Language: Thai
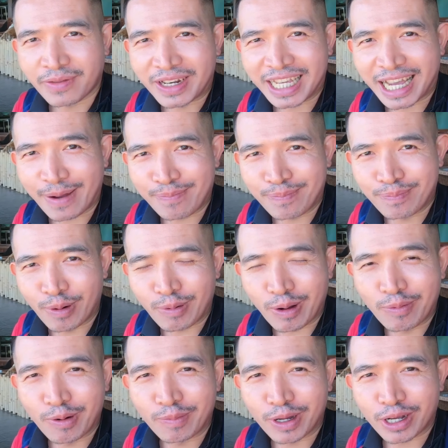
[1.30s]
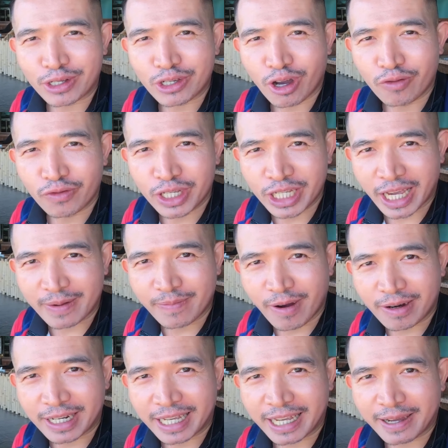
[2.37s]
สวัสดีครับพบกับผมแล้วก็ช่องวีชัยบล็
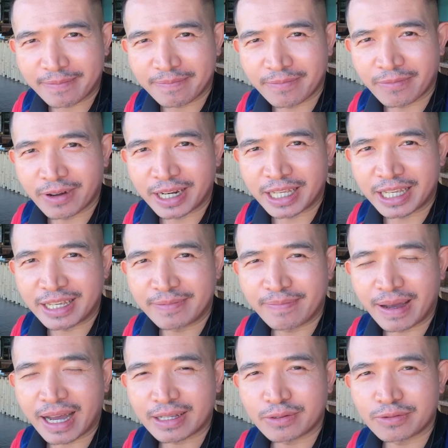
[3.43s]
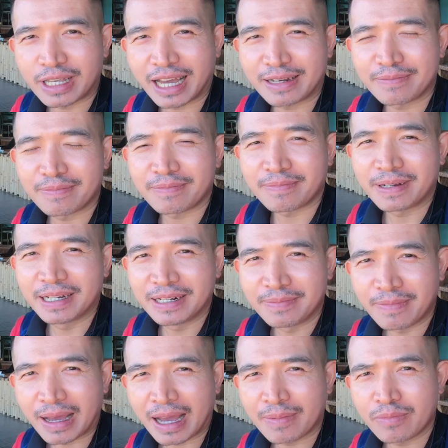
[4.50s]
อกนะครับวันนี้พาทุกท่านขึ้น
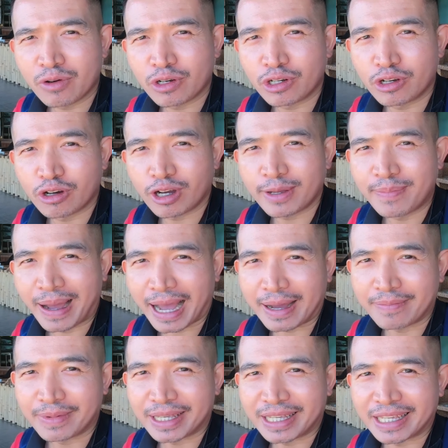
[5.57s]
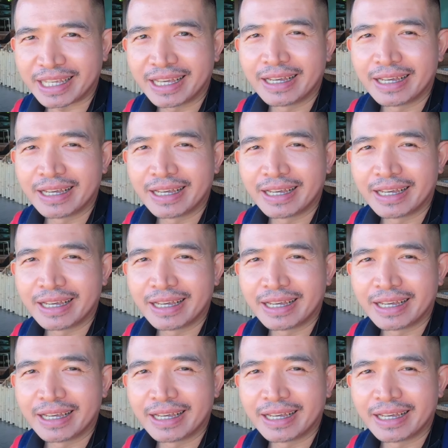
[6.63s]
มาบนดอยผาหมี